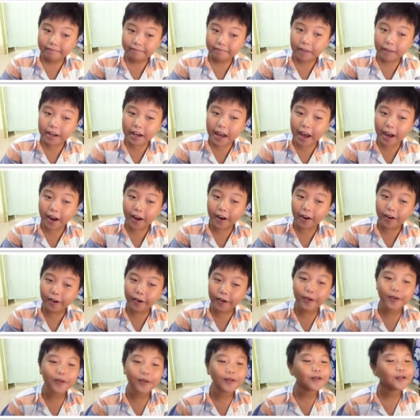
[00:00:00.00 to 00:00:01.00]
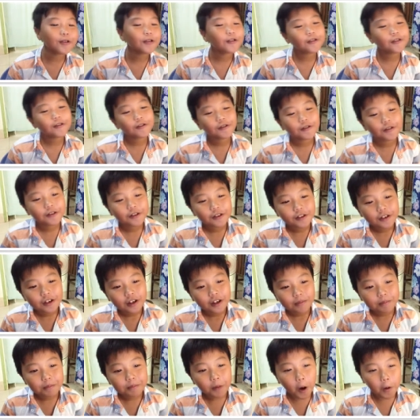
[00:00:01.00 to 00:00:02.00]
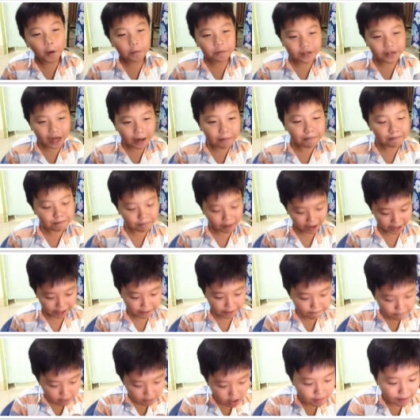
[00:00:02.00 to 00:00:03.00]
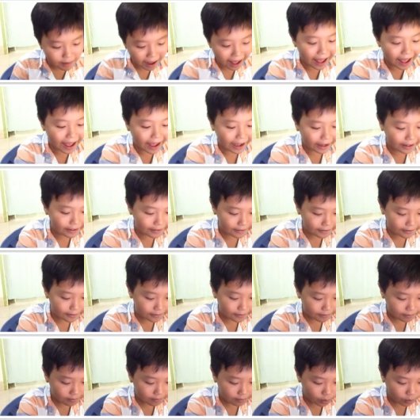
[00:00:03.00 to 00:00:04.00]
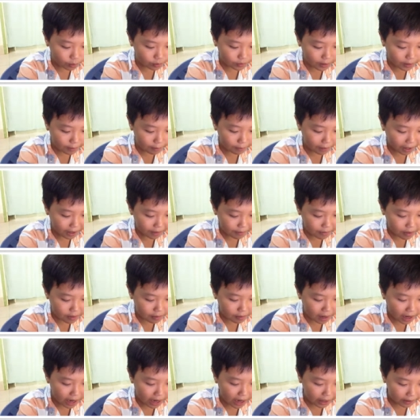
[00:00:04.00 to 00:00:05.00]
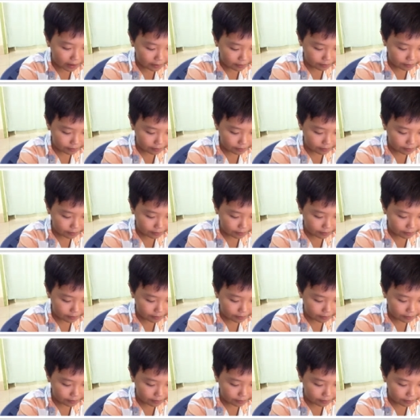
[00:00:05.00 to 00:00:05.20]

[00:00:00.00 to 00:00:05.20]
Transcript: bắt đầu 173 173